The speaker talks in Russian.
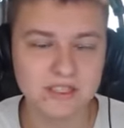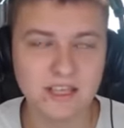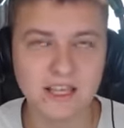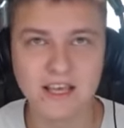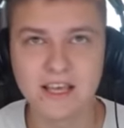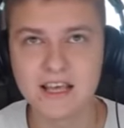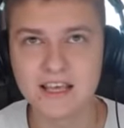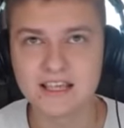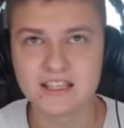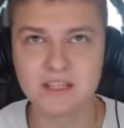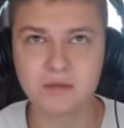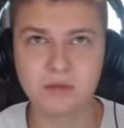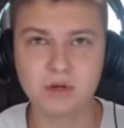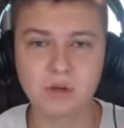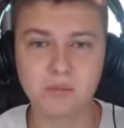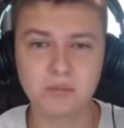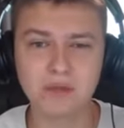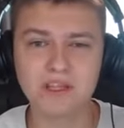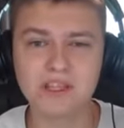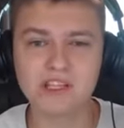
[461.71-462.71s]
Не, если
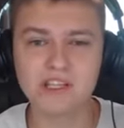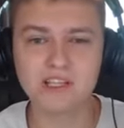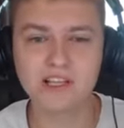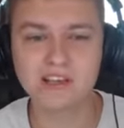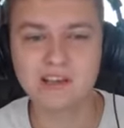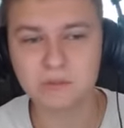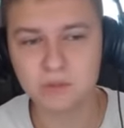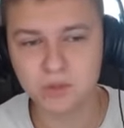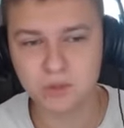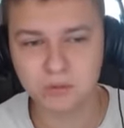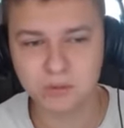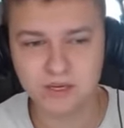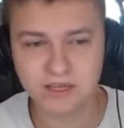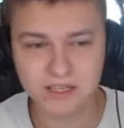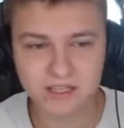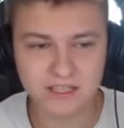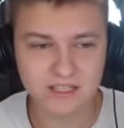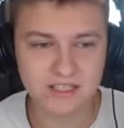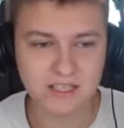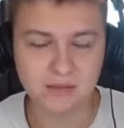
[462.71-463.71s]
наберем 5000 лайков, буду
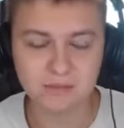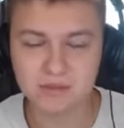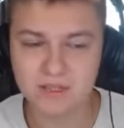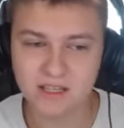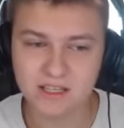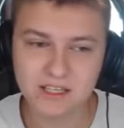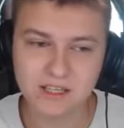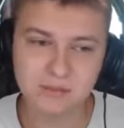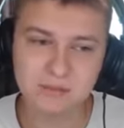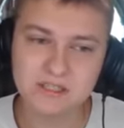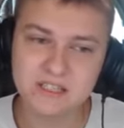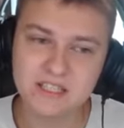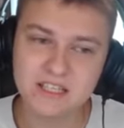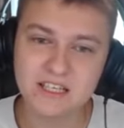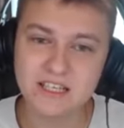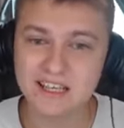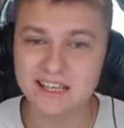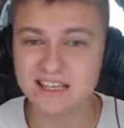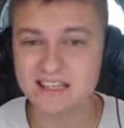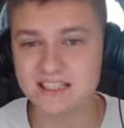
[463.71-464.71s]
проходить с кем-то одним из
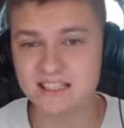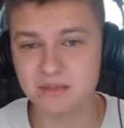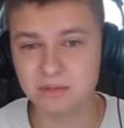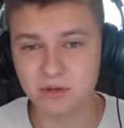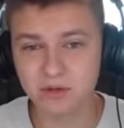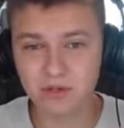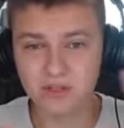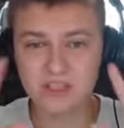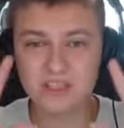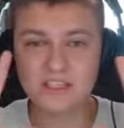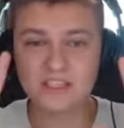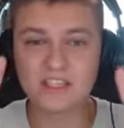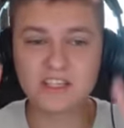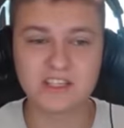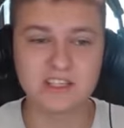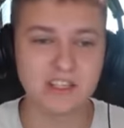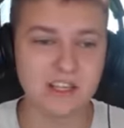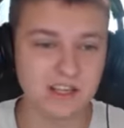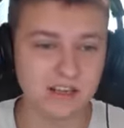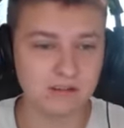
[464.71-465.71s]
них, а если наберет 10
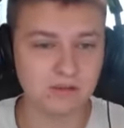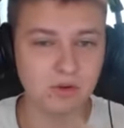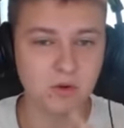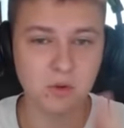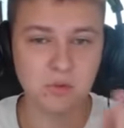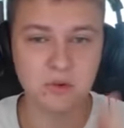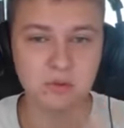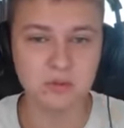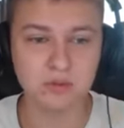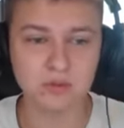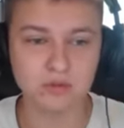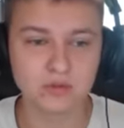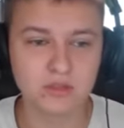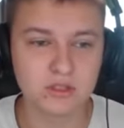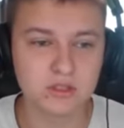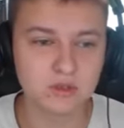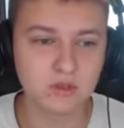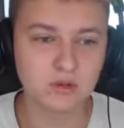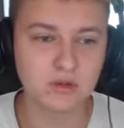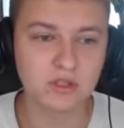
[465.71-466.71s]
тысяч лайков, оба будут в
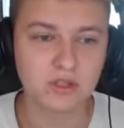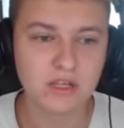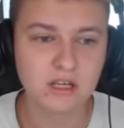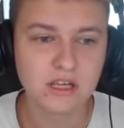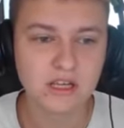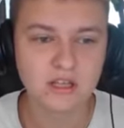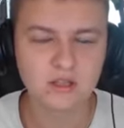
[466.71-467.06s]
Дискорде.